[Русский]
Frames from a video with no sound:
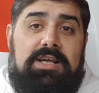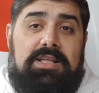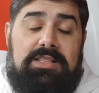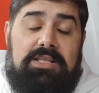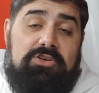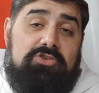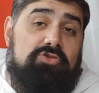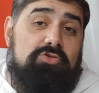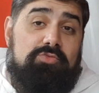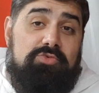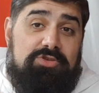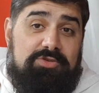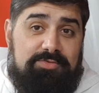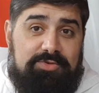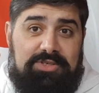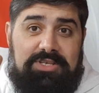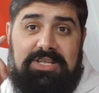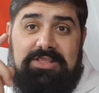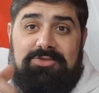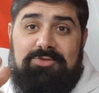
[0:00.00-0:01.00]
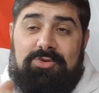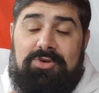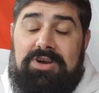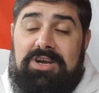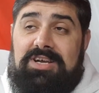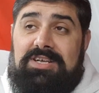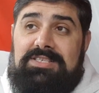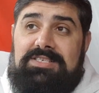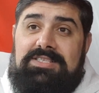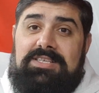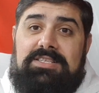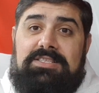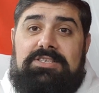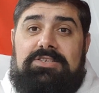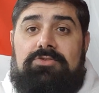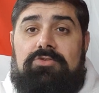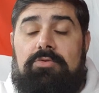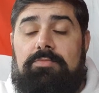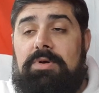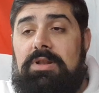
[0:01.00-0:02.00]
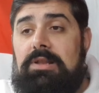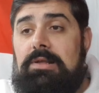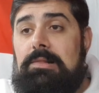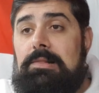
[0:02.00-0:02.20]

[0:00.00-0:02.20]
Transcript: Так что будем ждать только Константинополь.